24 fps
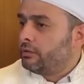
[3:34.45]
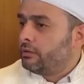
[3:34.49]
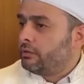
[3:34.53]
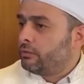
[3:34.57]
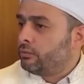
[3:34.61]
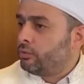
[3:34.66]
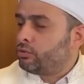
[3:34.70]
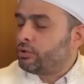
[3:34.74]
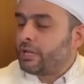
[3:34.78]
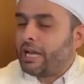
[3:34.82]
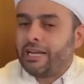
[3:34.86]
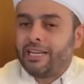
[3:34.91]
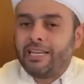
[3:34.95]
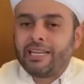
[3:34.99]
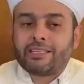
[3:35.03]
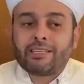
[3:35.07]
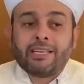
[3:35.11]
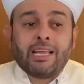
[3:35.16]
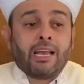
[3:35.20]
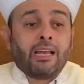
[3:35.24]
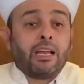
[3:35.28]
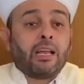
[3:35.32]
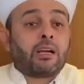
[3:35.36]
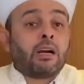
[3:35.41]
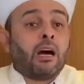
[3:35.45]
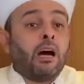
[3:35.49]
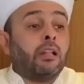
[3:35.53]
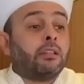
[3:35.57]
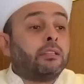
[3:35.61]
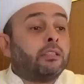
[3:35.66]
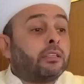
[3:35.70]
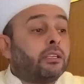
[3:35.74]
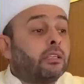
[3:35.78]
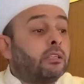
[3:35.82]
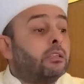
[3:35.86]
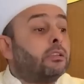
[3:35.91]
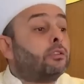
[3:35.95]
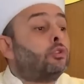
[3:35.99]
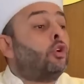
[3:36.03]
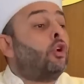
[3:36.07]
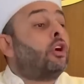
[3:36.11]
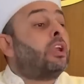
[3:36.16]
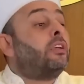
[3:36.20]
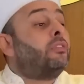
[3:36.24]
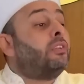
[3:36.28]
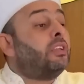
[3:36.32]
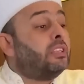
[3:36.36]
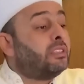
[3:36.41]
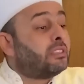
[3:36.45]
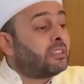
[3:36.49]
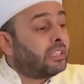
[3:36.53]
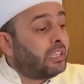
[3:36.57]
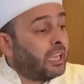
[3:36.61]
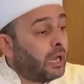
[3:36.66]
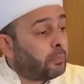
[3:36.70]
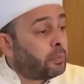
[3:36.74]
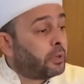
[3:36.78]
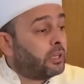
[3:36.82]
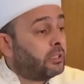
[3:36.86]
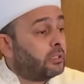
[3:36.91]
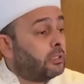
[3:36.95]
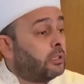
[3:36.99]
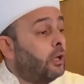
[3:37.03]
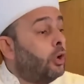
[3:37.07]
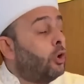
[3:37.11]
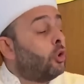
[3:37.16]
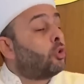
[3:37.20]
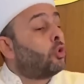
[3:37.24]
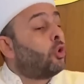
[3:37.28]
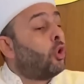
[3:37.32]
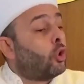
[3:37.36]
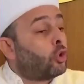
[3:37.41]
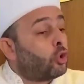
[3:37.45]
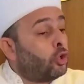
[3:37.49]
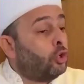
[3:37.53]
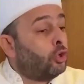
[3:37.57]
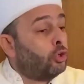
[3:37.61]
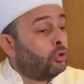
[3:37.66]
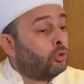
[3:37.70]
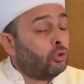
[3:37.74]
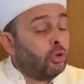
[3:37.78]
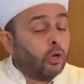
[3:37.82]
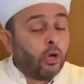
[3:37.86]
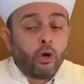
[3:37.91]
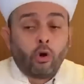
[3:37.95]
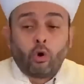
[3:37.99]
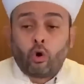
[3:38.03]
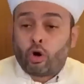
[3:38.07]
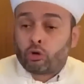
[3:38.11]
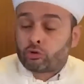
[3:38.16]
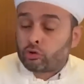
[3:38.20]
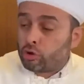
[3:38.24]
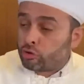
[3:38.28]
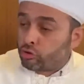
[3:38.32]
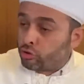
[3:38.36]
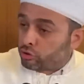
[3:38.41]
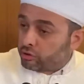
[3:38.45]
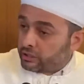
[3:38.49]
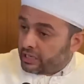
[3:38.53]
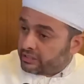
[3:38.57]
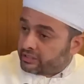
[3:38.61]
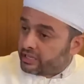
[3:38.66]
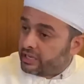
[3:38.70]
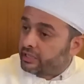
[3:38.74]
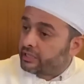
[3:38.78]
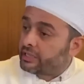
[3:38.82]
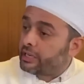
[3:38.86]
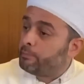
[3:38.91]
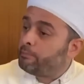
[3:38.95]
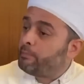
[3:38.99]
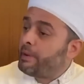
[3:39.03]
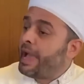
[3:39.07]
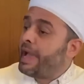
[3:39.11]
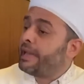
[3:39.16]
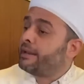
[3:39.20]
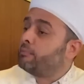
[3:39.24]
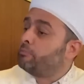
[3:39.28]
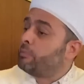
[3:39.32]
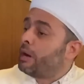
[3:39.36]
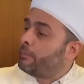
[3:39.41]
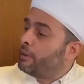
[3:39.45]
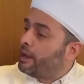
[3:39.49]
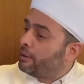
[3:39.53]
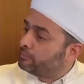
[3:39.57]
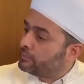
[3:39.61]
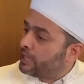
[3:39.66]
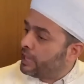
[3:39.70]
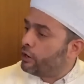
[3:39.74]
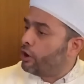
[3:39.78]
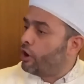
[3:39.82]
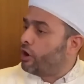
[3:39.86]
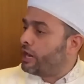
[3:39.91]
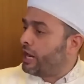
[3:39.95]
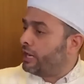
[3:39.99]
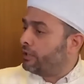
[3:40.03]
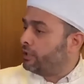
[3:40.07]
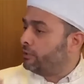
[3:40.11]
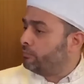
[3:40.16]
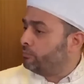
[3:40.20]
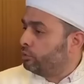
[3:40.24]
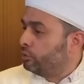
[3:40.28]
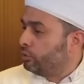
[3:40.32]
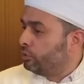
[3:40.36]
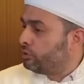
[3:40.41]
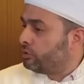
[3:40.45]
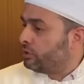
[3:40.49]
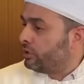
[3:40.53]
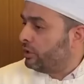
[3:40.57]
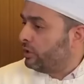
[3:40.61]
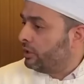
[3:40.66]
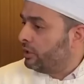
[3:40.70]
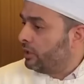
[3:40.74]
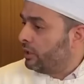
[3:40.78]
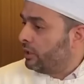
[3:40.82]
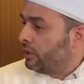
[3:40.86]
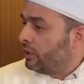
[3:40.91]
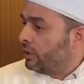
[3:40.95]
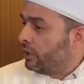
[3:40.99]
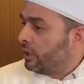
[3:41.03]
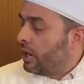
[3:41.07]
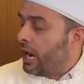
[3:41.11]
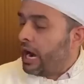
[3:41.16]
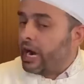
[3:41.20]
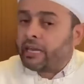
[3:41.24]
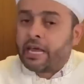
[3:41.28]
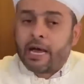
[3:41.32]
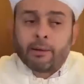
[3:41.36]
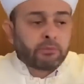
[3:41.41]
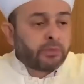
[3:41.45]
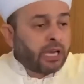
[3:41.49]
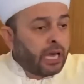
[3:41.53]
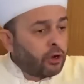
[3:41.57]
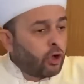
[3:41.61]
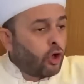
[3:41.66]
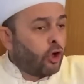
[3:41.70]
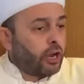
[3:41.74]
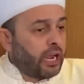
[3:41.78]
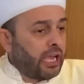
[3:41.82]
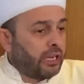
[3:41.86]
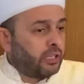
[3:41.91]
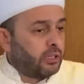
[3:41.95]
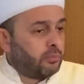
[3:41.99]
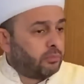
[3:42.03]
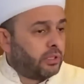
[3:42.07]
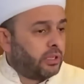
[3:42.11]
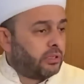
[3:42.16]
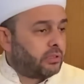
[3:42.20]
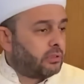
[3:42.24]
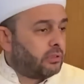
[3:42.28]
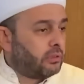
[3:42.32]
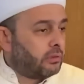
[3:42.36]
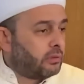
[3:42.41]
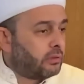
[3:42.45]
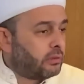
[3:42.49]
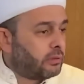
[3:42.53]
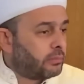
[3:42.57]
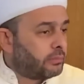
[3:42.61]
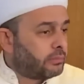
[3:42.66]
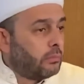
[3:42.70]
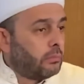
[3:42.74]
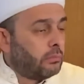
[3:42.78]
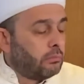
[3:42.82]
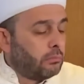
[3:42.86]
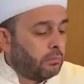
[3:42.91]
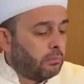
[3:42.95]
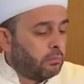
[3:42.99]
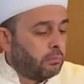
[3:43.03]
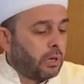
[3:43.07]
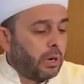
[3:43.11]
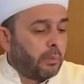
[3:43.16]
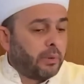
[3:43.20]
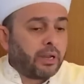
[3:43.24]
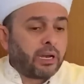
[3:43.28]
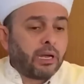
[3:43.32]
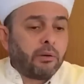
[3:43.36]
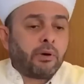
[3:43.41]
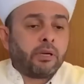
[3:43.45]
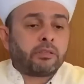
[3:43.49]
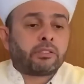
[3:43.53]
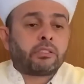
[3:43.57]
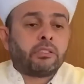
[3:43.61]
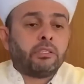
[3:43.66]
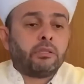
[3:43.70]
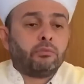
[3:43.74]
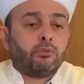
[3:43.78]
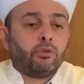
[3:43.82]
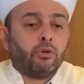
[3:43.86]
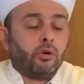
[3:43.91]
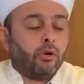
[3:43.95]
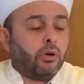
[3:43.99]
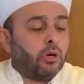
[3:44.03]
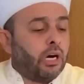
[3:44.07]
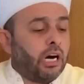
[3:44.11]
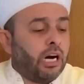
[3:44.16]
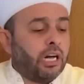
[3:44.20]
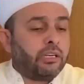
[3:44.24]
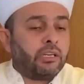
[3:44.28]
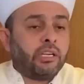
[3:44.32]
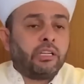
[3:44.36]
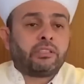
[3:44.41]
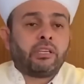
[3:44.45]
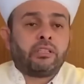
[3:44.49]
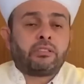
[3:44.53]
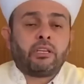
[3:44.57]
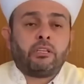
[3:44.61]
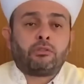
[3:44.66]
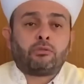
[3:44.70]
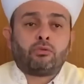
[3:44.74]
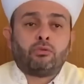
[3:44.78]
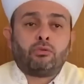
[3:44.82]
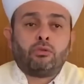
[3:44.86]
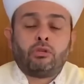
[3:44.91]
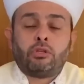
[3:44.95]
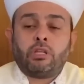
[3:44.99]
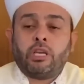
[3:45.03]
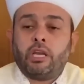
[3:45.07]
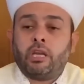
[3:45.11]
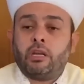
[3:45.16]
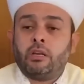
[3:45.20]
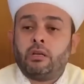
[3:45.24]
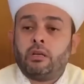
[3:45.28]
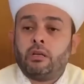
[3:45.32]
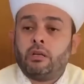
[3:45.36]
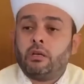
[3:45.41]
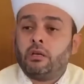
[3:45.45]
Güzelliklerle kaldırın, görevinizi yapın, koruyun. O çocuk desin ki ben babamdan öğrendim bu işi. Anamdan öğrendim desin. Baba namaz kılmıyor. Anne tesettürlü değil.